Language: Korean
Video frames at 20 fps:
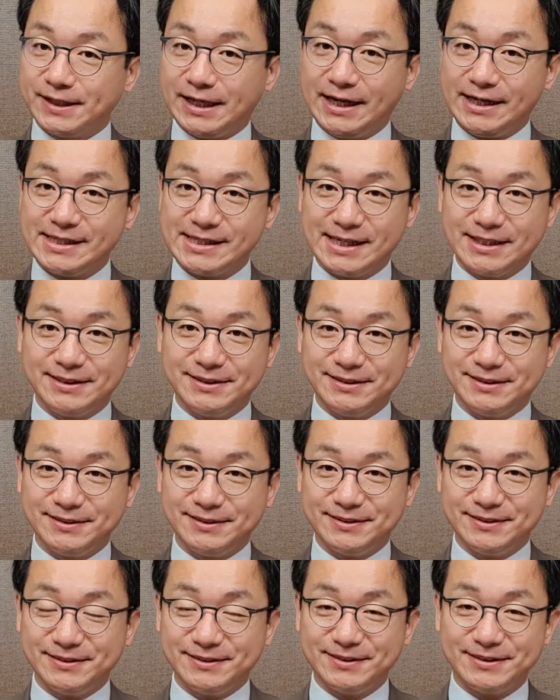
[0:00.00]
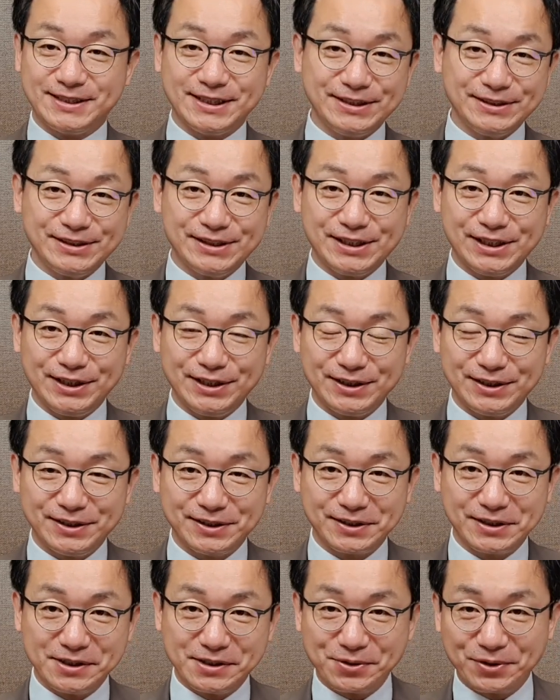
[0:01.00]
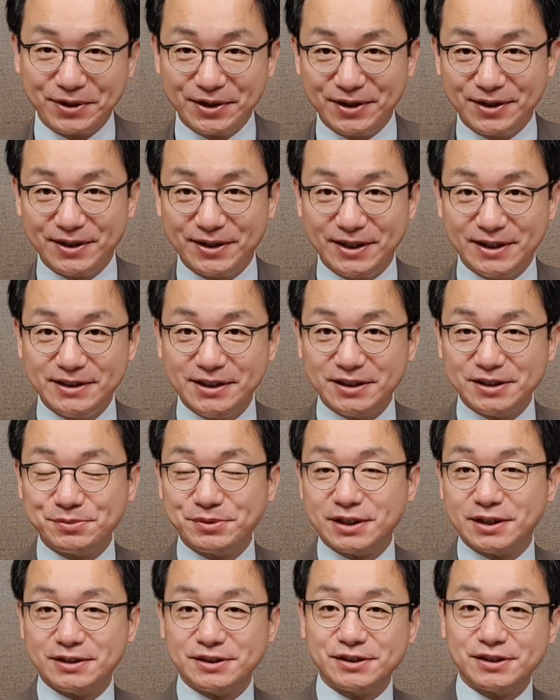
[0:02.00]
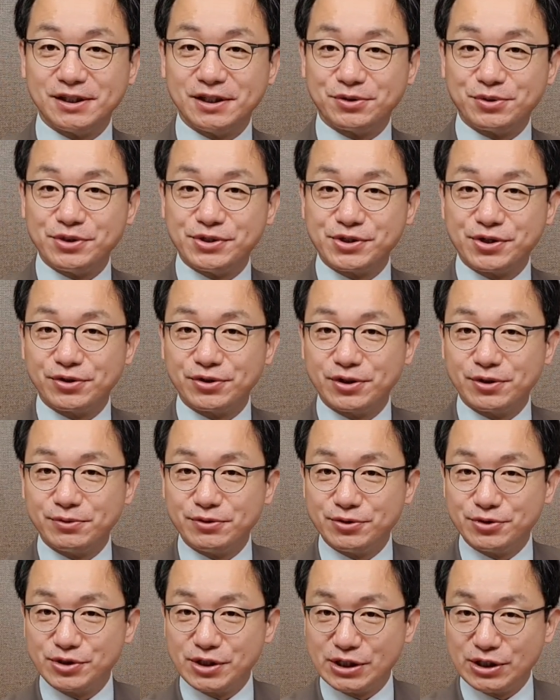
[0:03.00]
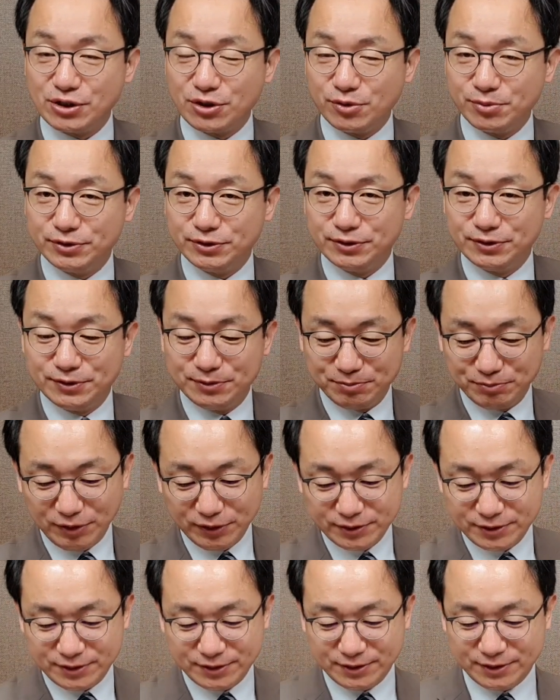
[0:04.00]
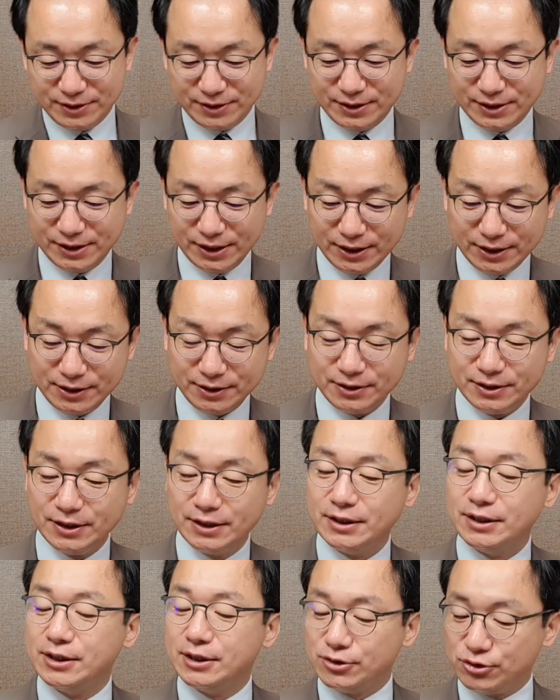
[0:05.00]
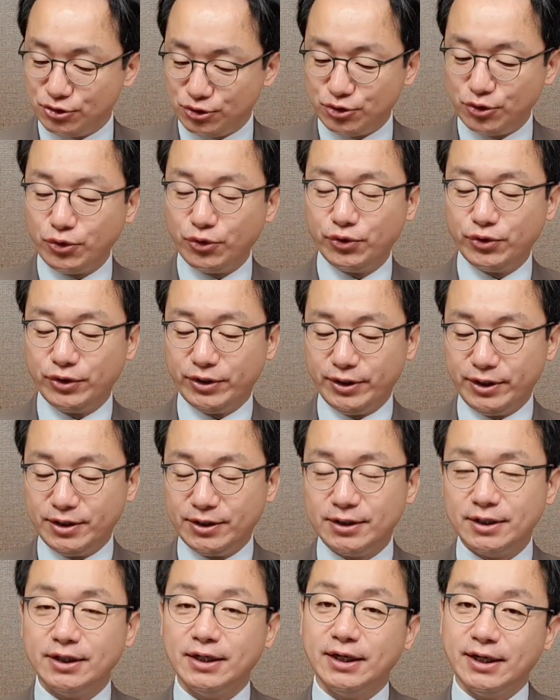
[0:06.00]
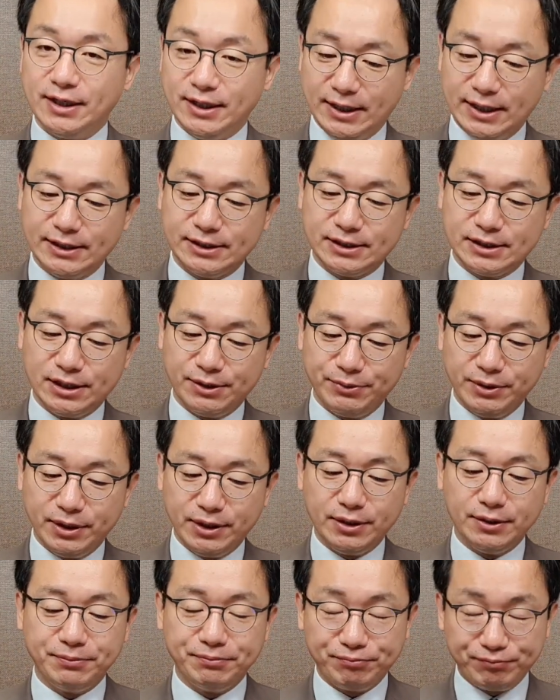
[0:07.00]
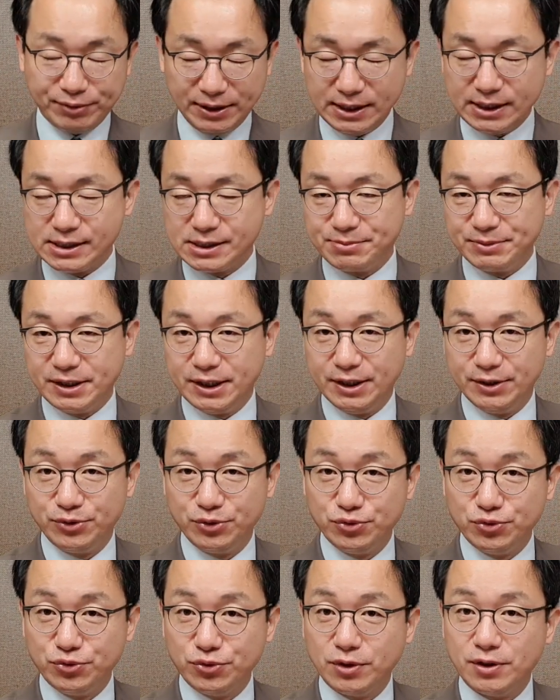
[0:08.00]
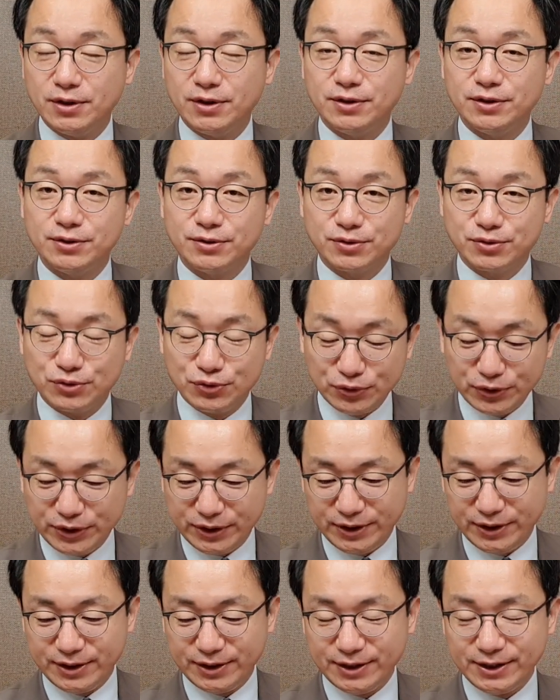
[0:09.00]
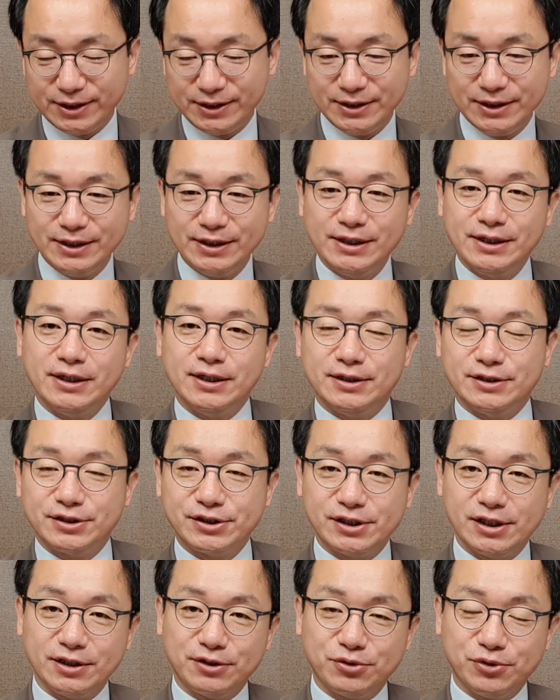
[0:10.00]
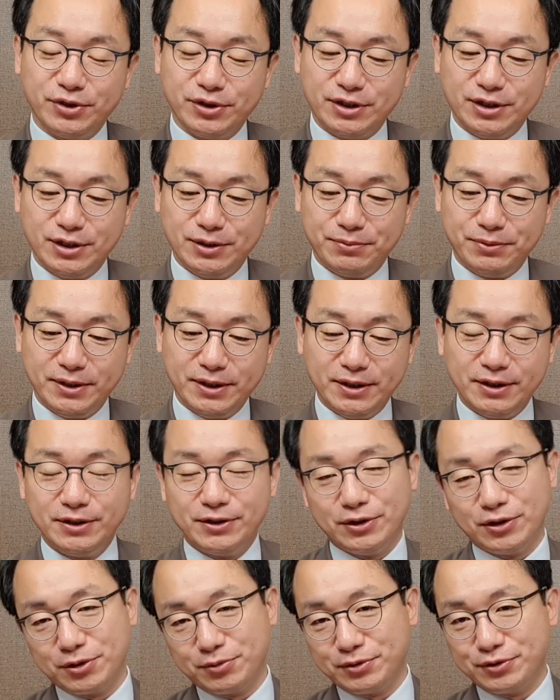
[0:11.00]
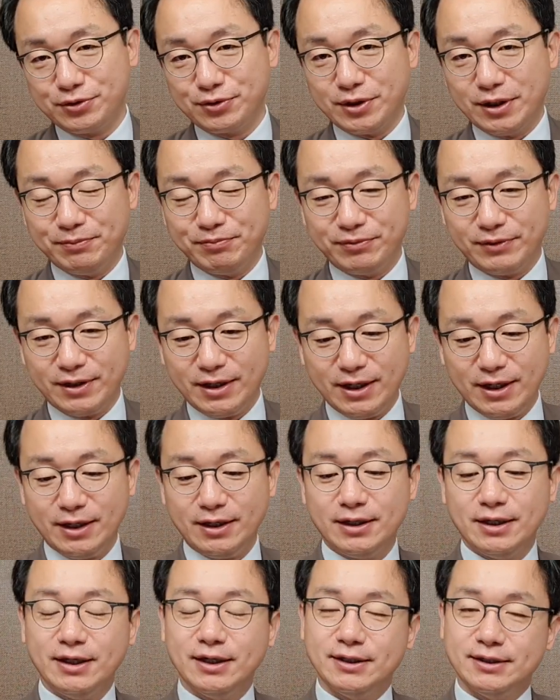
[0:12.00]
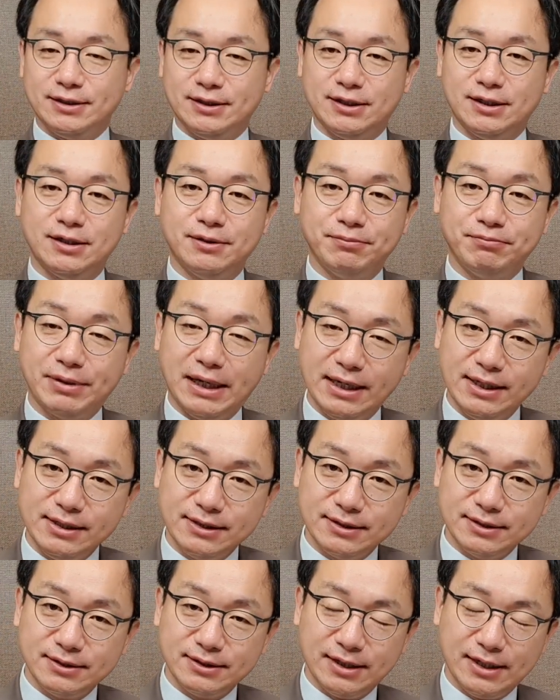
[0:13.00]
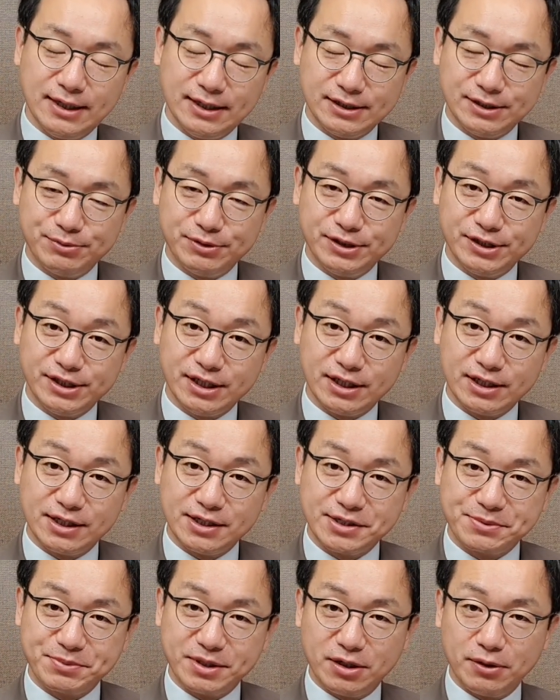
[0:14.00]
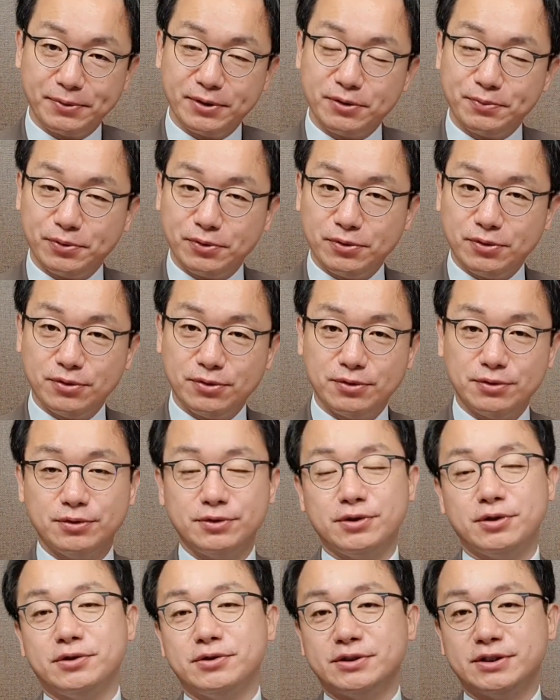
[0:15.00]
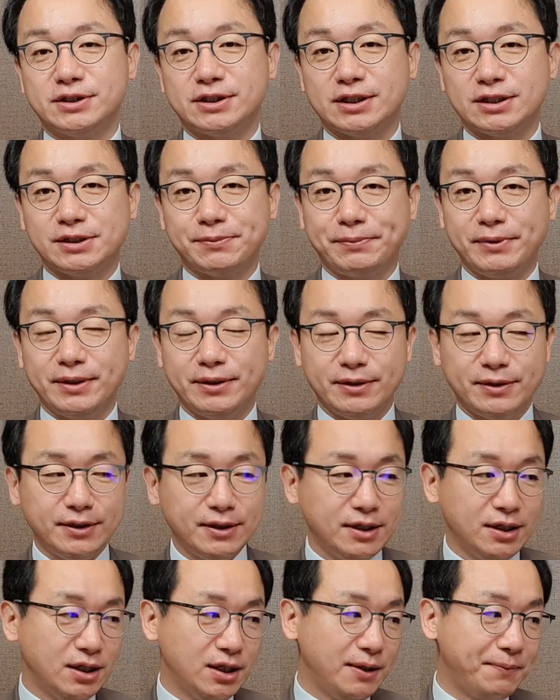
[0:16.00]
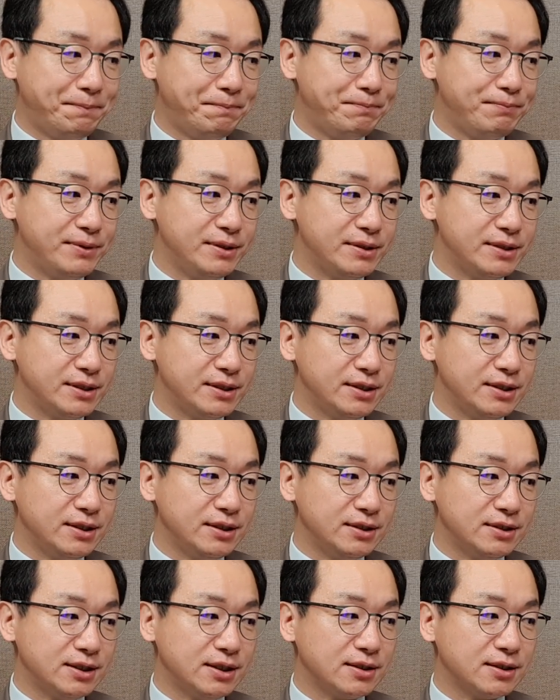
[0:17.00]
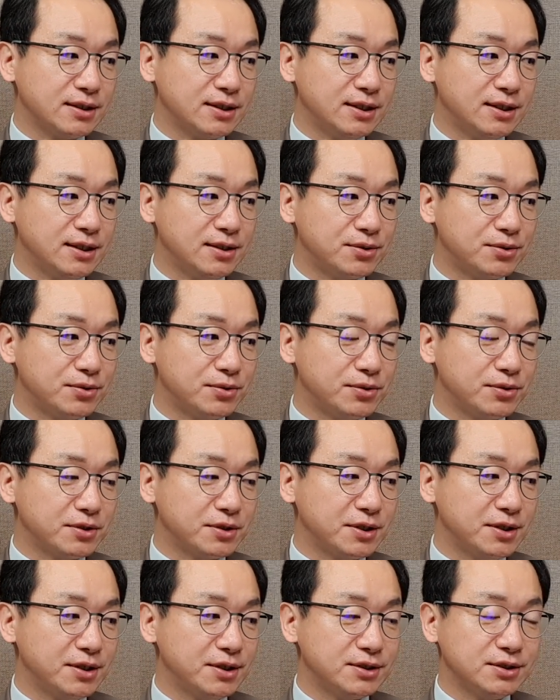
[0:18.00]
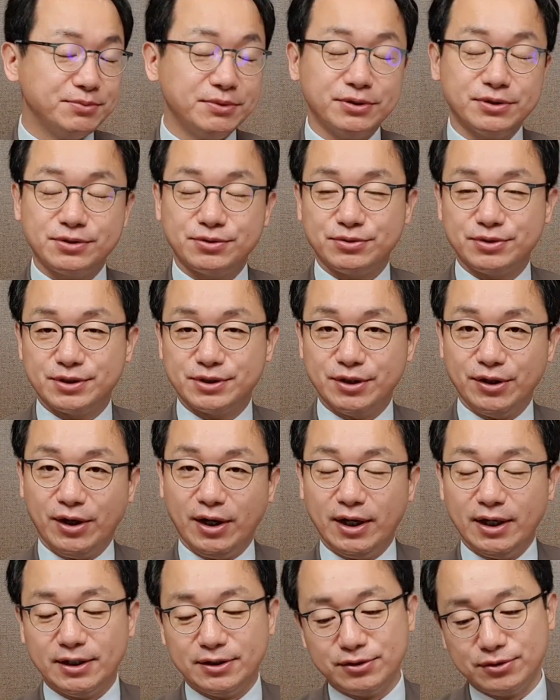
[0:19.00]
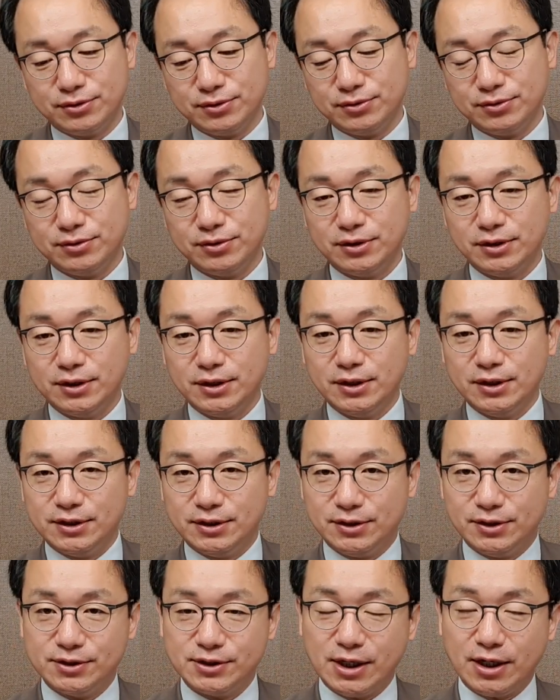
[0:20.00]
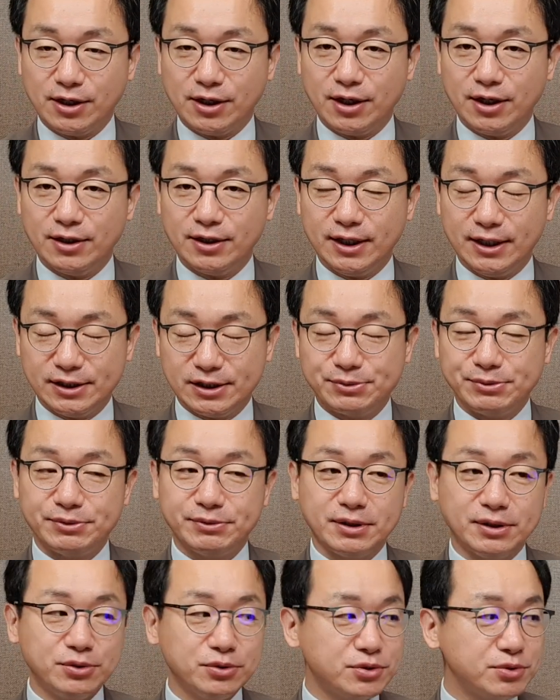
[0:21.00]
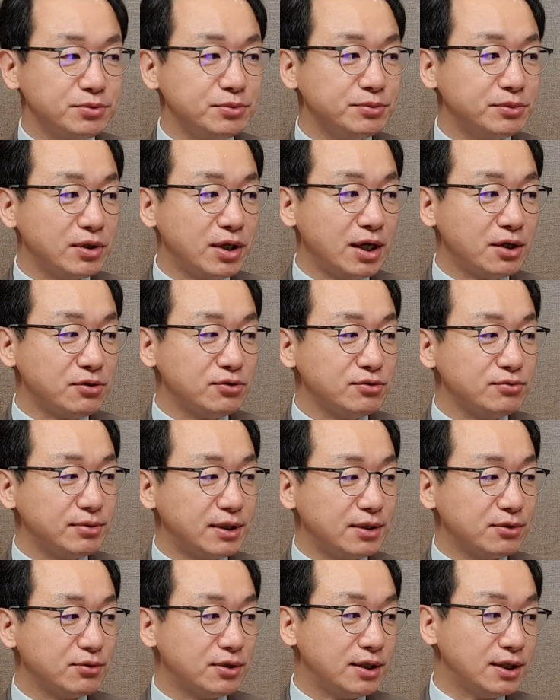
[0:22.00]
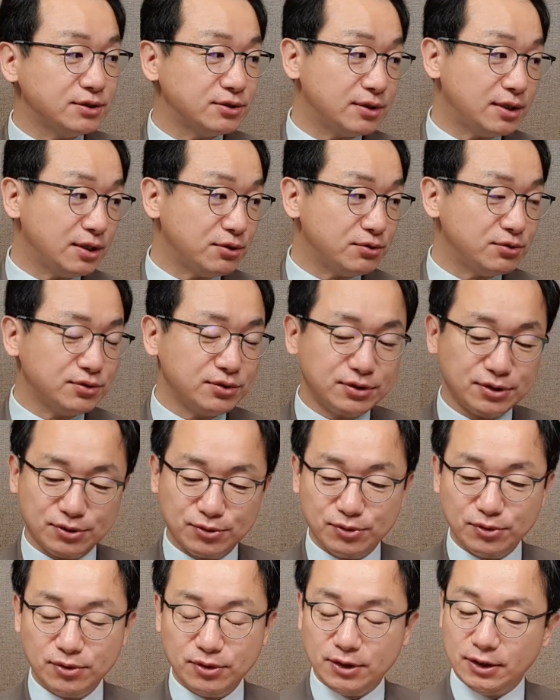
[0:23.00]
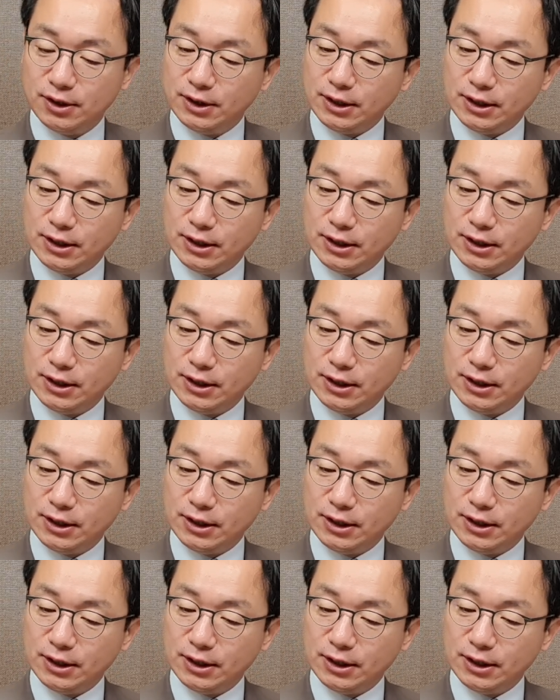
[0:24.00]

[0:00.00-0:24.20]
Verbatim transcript: 가게사는 증시각도기 안녕하십니까 증시각도기 시청자 여러분 투자자 여러분 멋진 수요일 아침이 밝았습니다 6월 9일 증시각도기 TV 여러분들과 함께 아, 밝은 아침을 시작하겠습니다 옆에서 보여지다시피 햇빛이 창가로 이렇게 스며들고 있어요 아주 어, 상쾌한 아침입니다. 요즘은 뭐 하루는 밝고 하루는 흐리고